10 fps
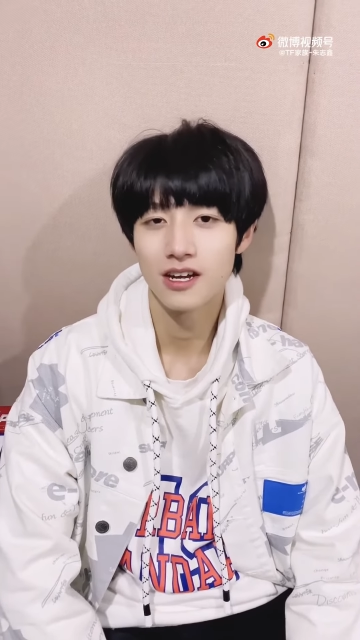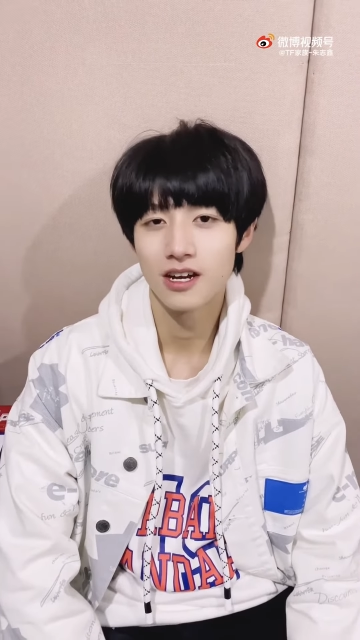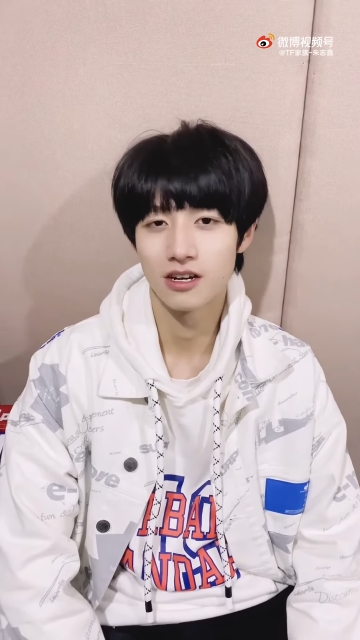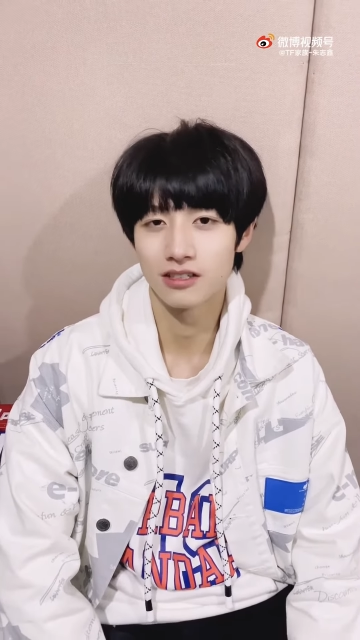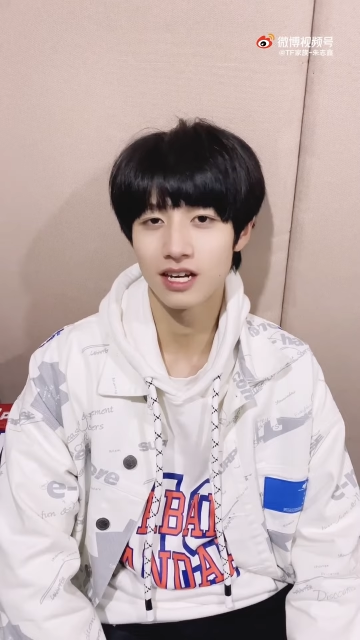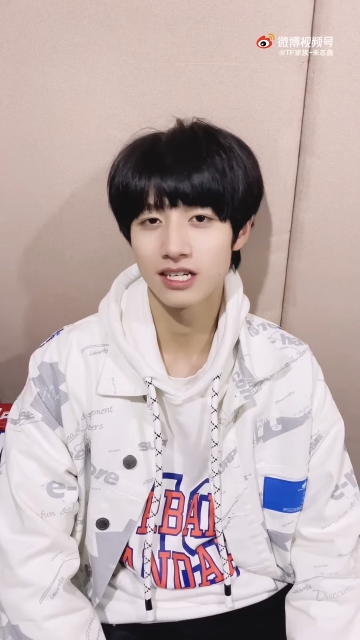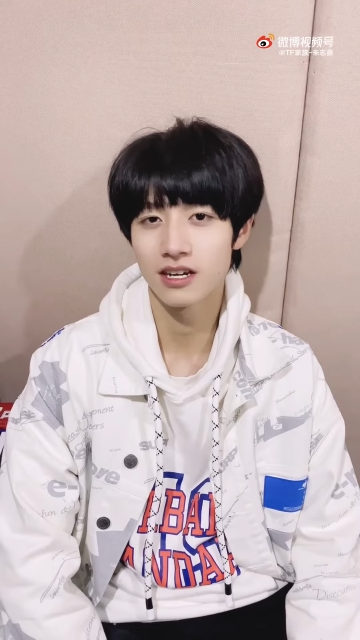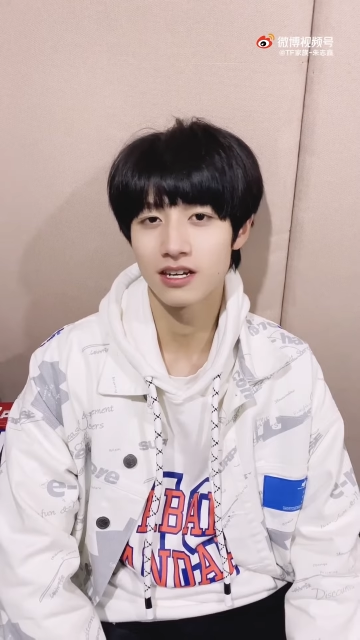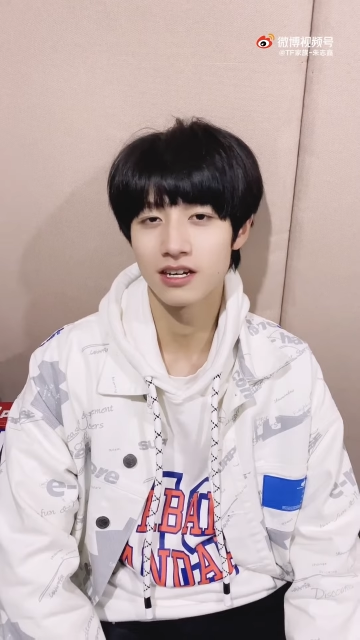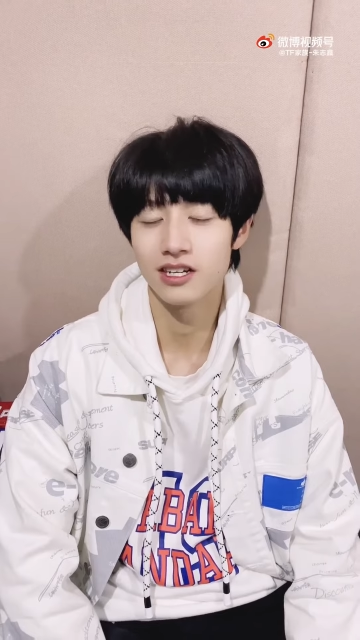然后大家
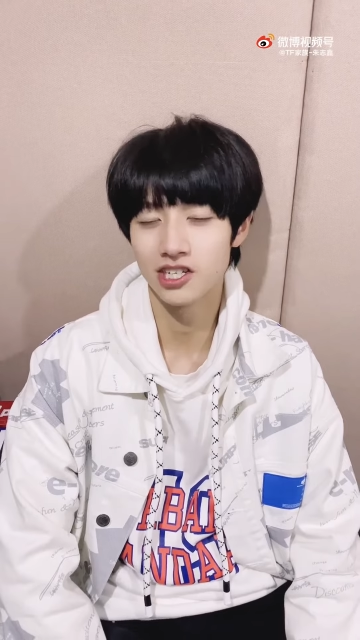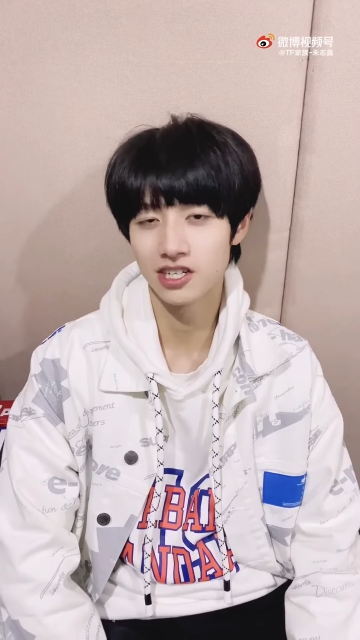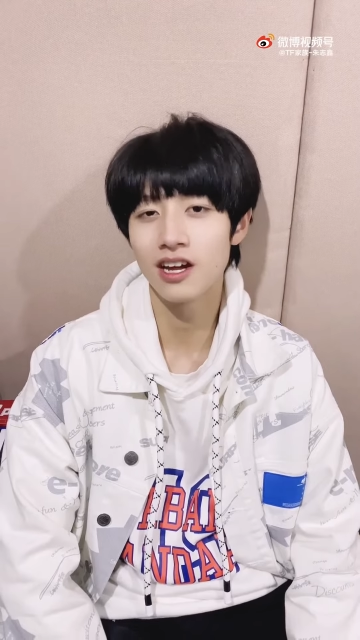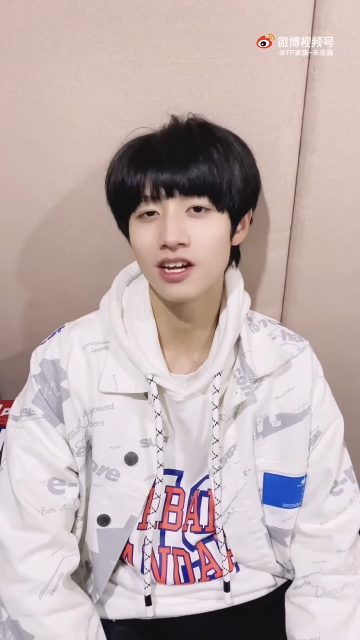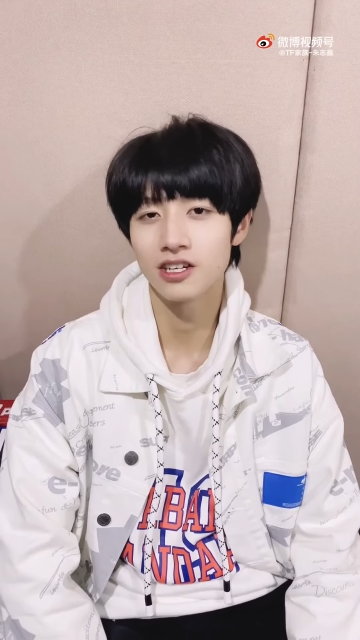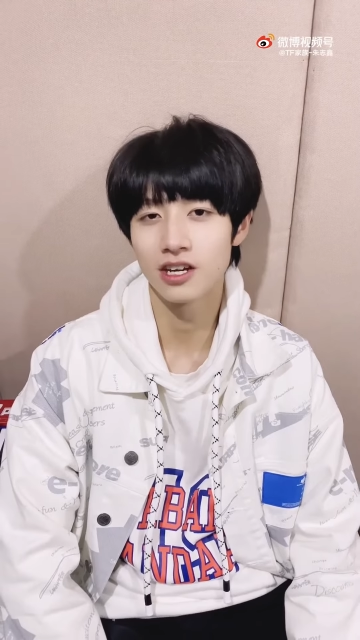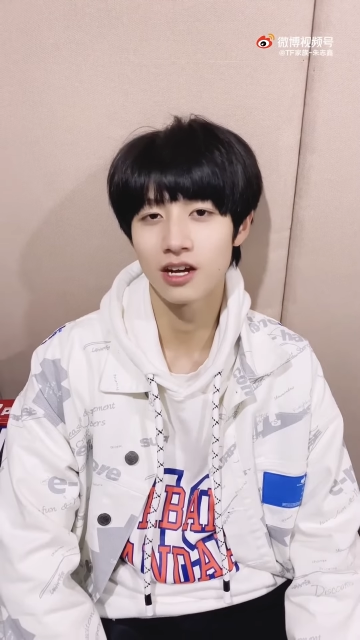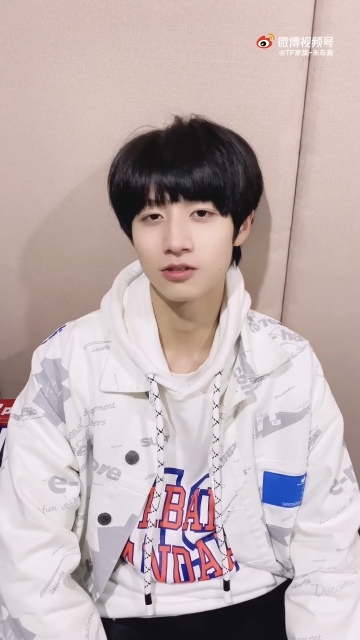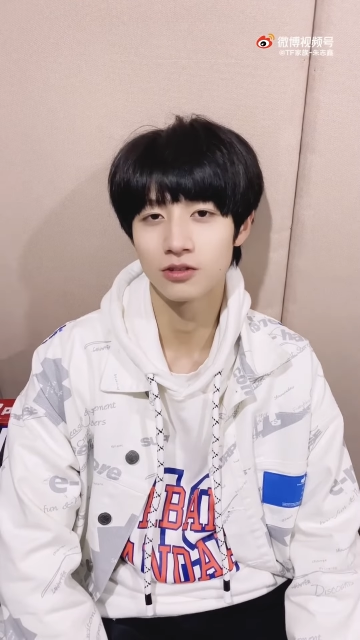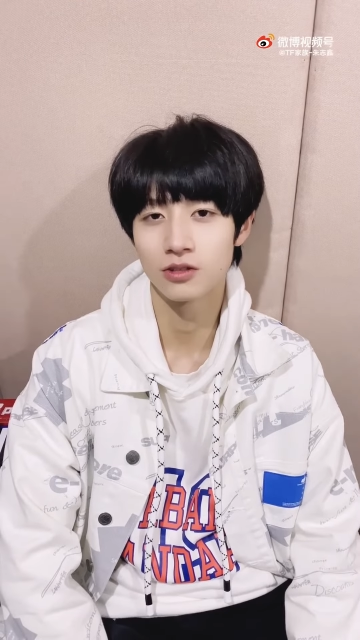也可以期待一
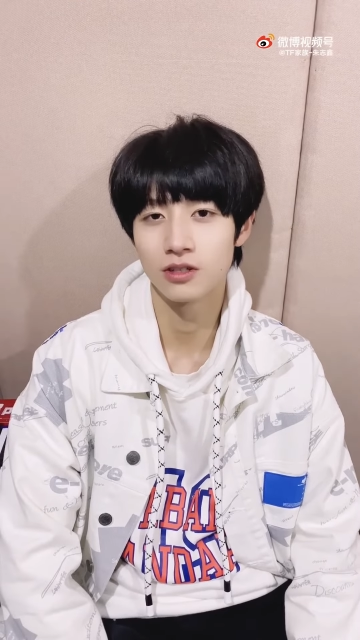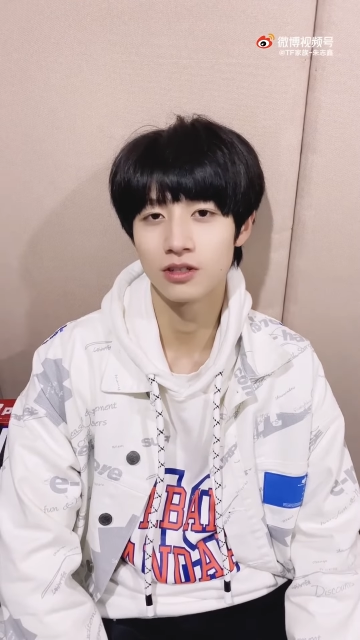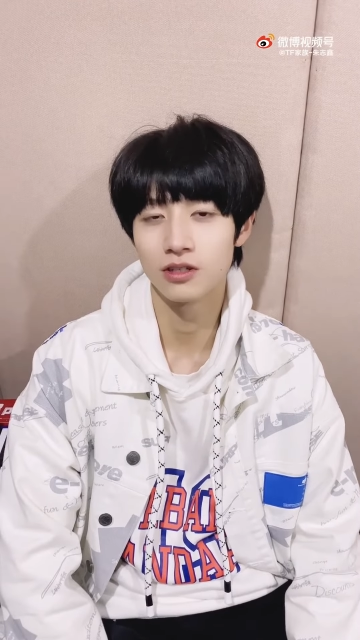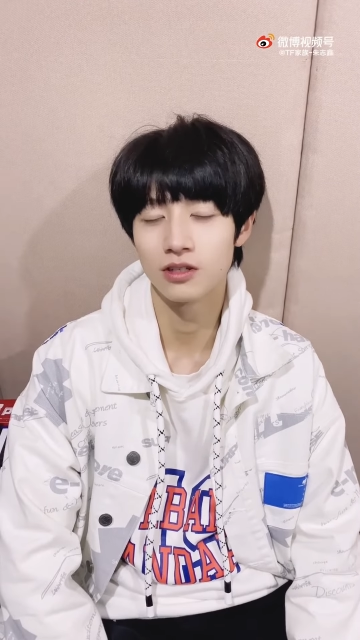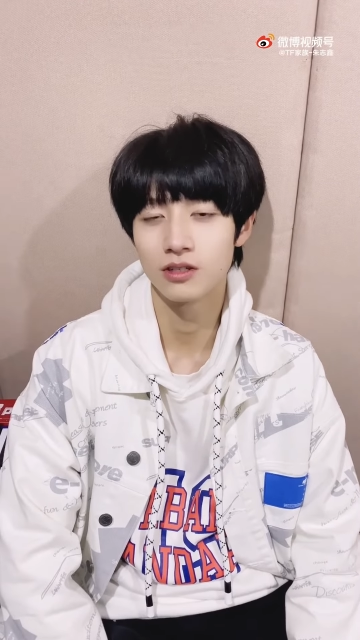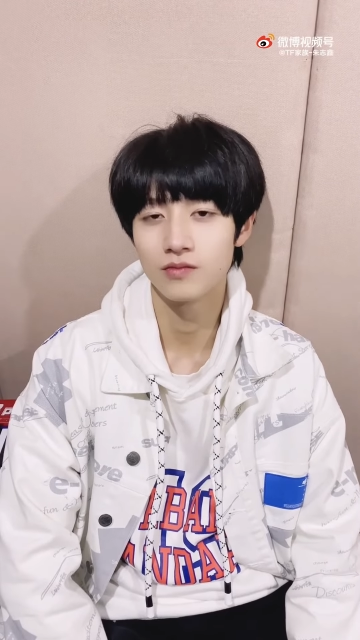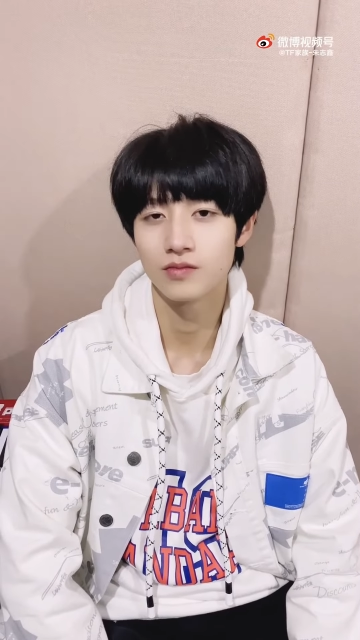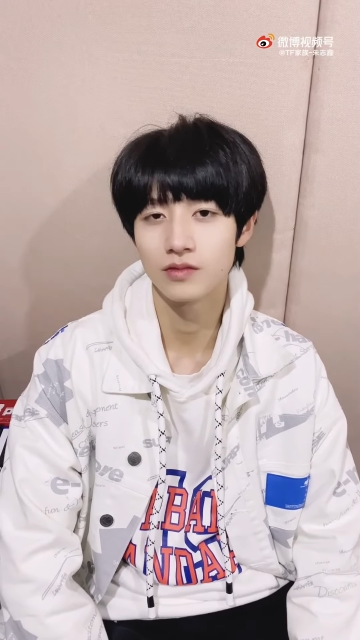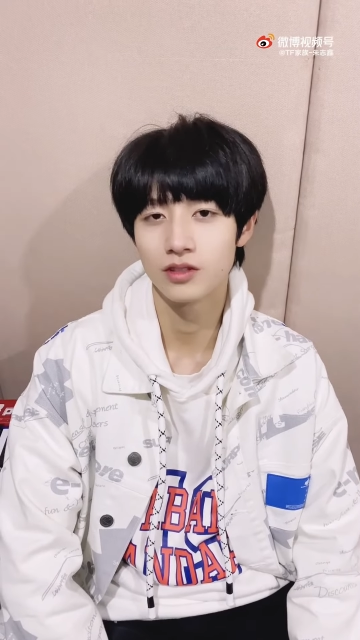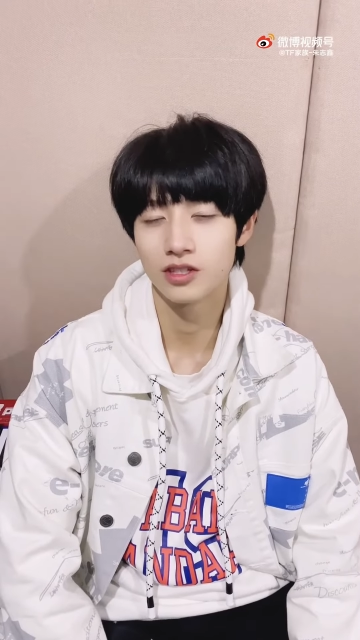下，就是
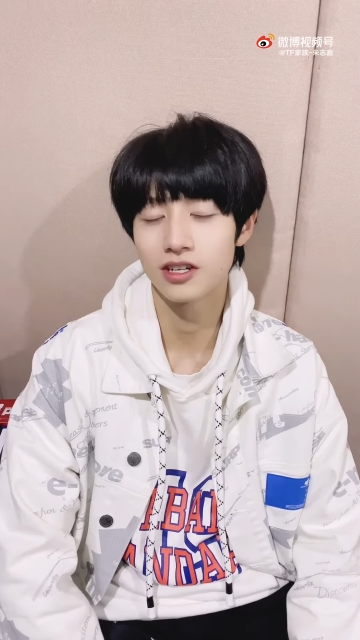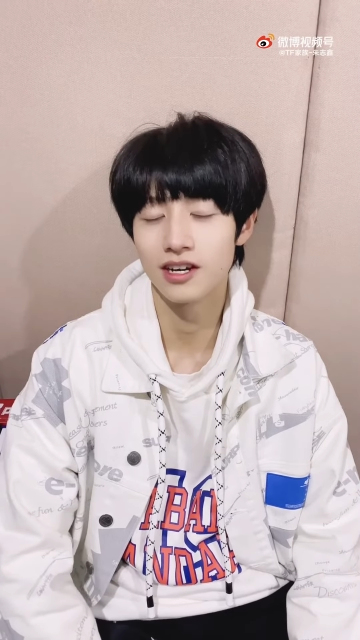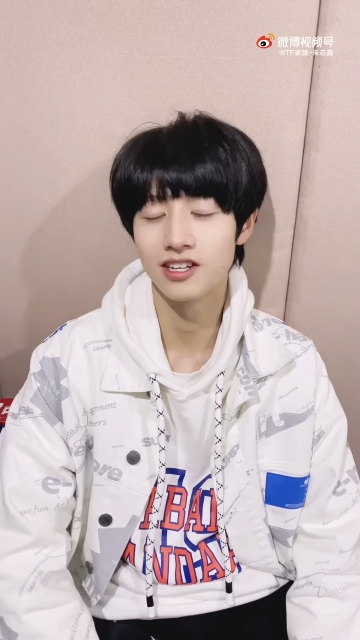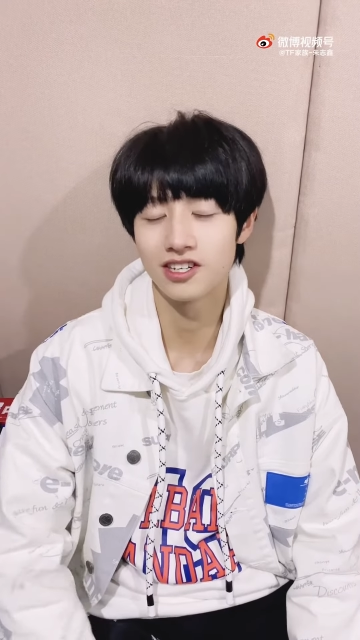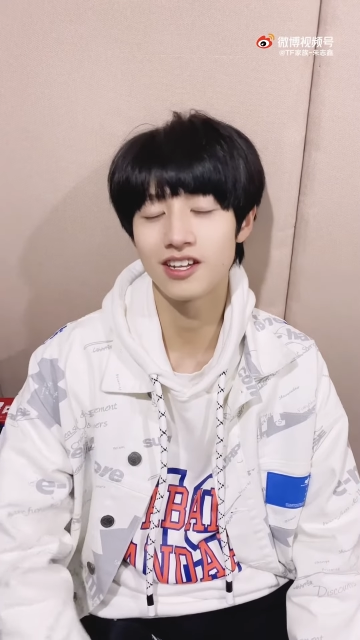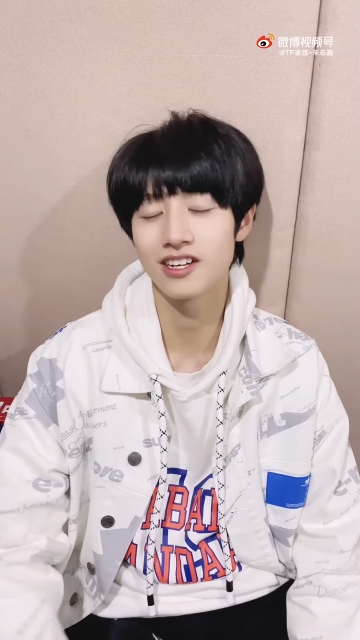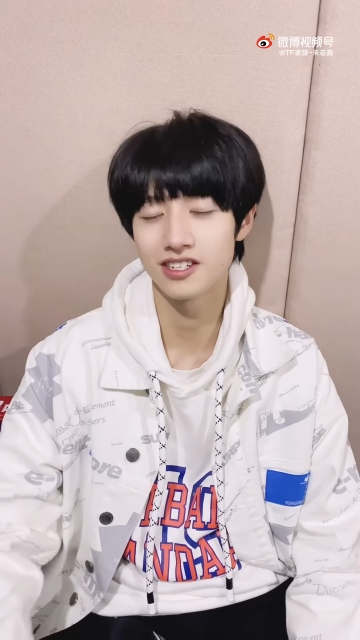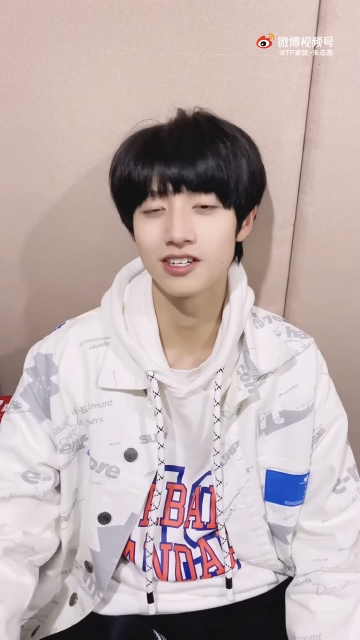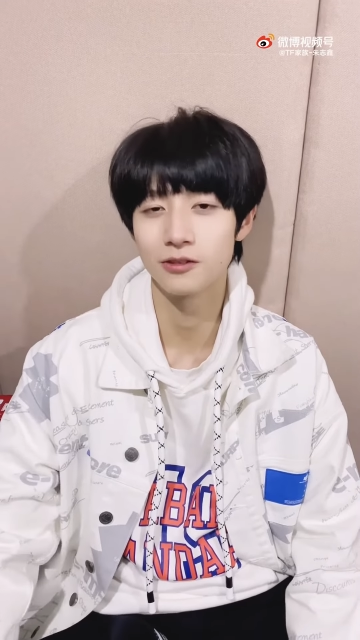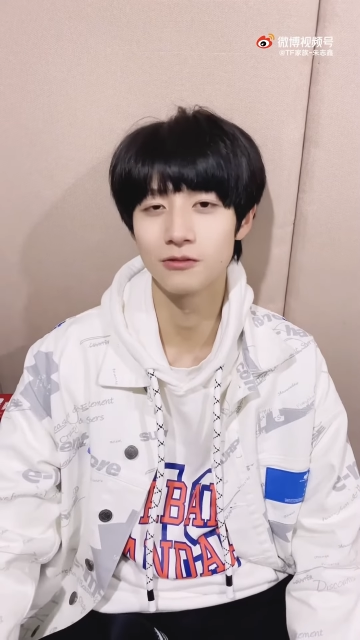可以期待一下
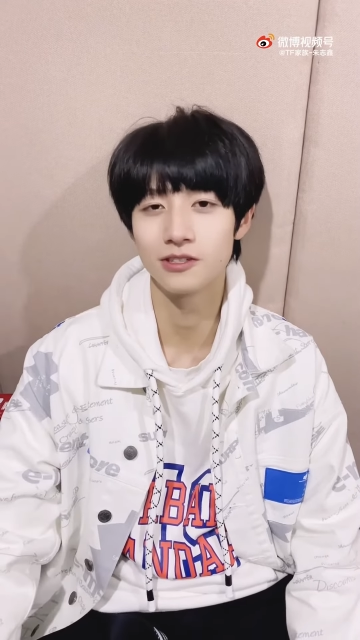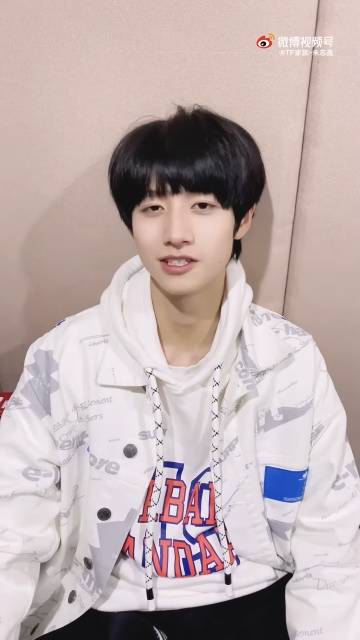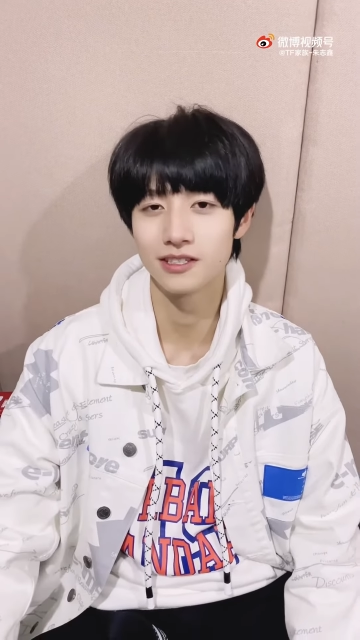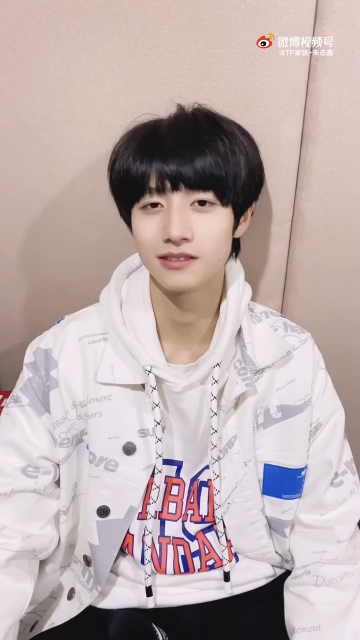这个东西，